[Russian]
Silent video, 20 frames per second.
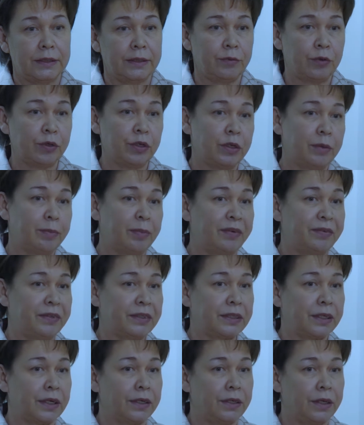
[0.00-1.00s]
Сегодня на
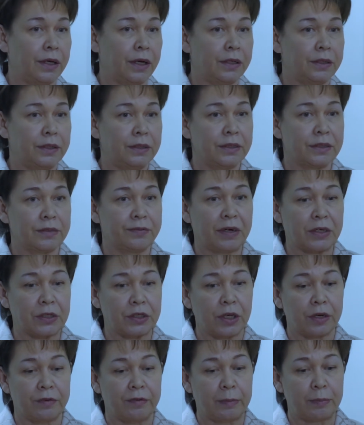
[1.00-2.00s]
повестке дня один из
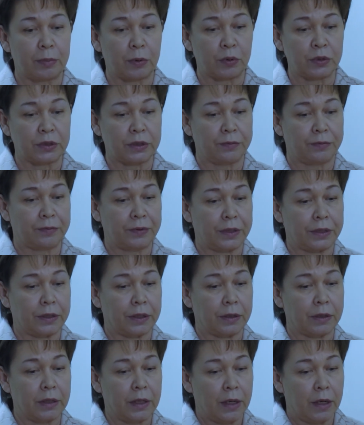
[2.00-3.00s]
важных вопросов –
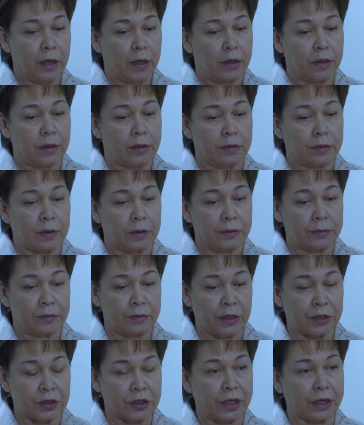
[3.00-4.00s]
это э,
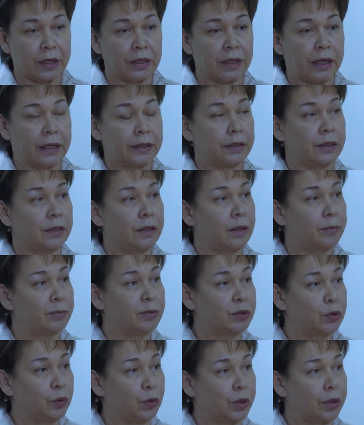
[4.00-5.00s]
наш доклад,
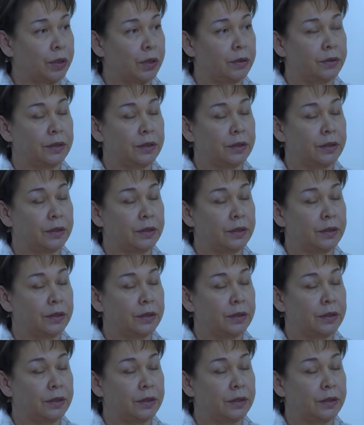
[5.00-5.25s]
обзор,